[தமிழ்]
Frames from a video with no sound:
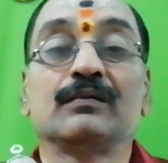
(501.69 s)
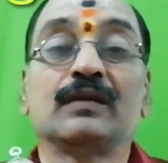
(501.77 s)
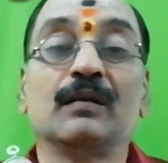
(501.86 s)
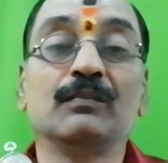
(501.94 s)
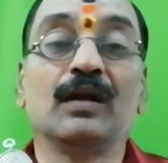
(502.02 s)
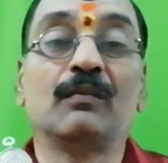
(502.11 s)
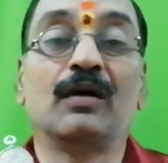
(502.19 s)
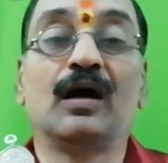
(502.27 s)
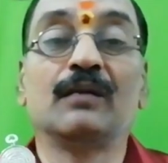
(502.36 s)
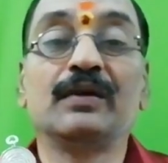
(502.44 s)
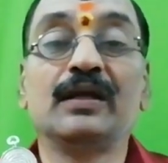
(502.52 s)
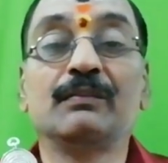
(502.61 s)
தம்
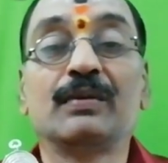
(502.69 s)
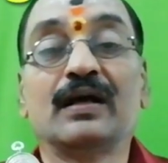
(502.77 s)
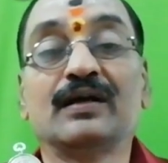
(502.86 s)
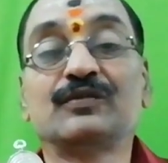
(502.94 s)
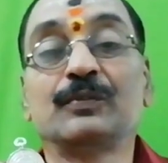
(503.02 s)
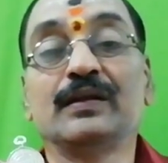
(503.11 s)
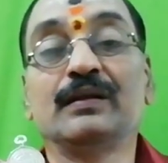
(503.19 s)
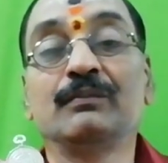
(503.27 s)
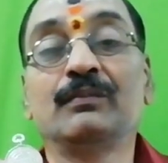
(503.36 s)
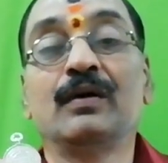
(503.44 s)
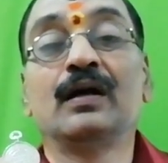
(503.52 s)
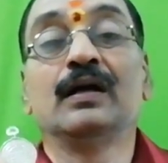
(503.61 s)
நமாமி பிரகஸ்பதிம்